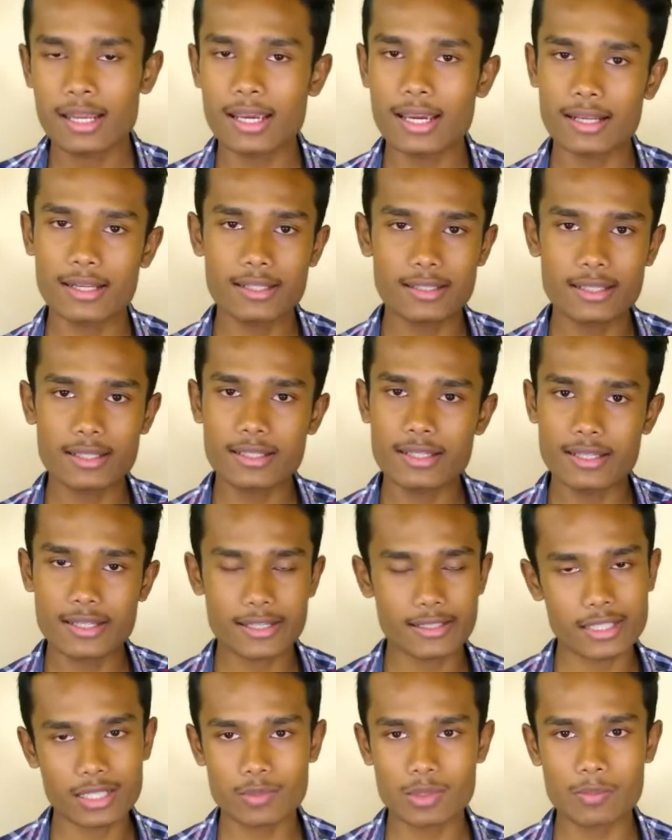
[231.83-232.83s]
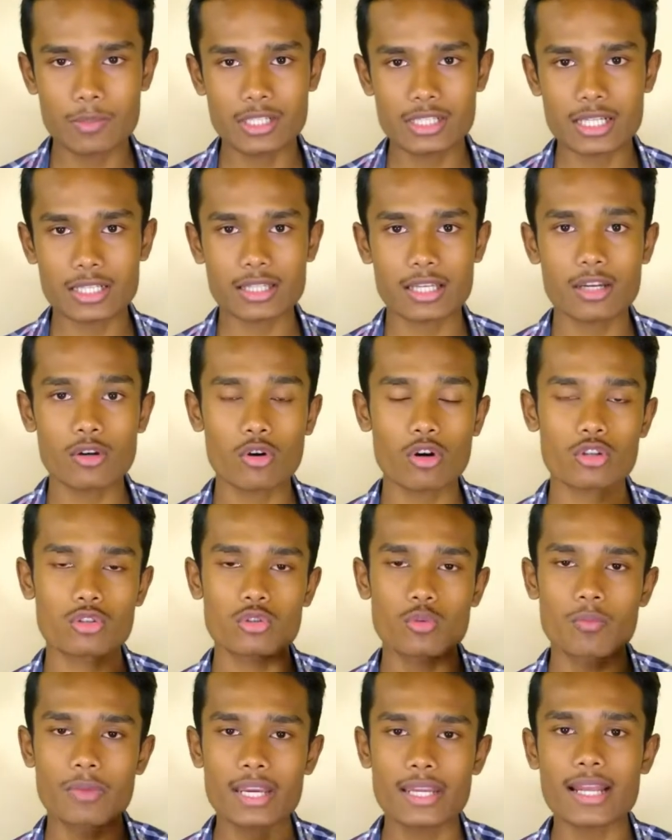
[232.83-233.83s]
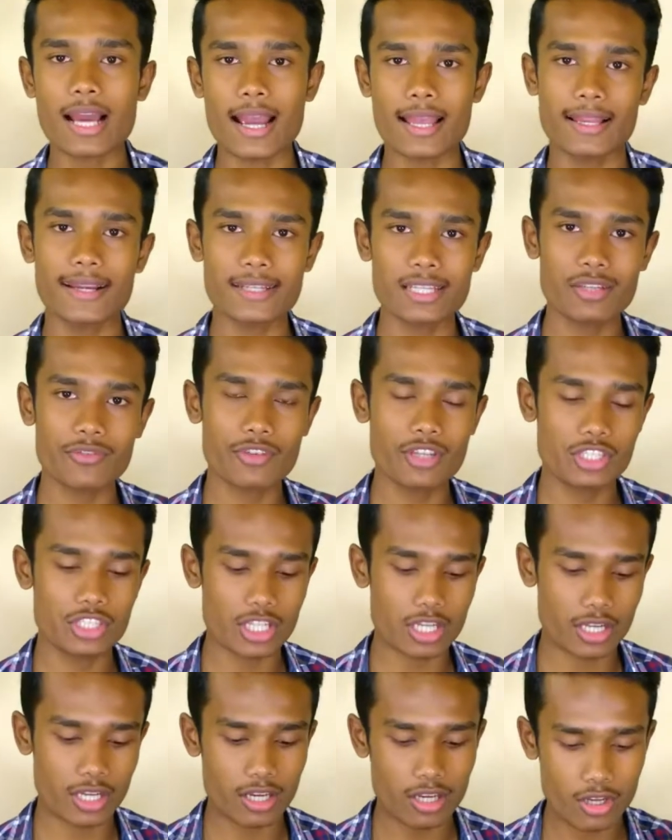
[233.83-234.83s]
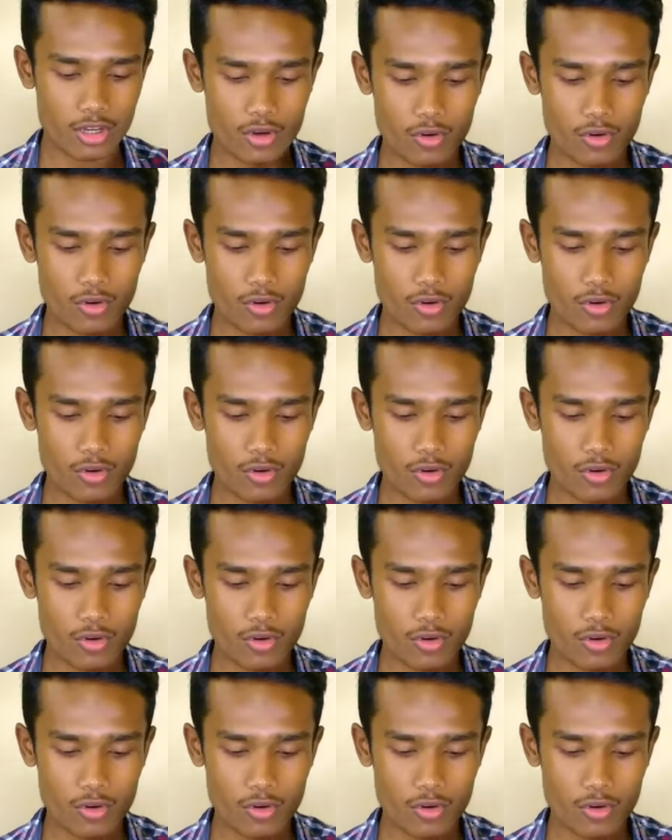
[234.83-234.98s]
एलईडी इंडिकेटर भी मिल जाता है और जो मेन हाईलाइटिंग फीचर है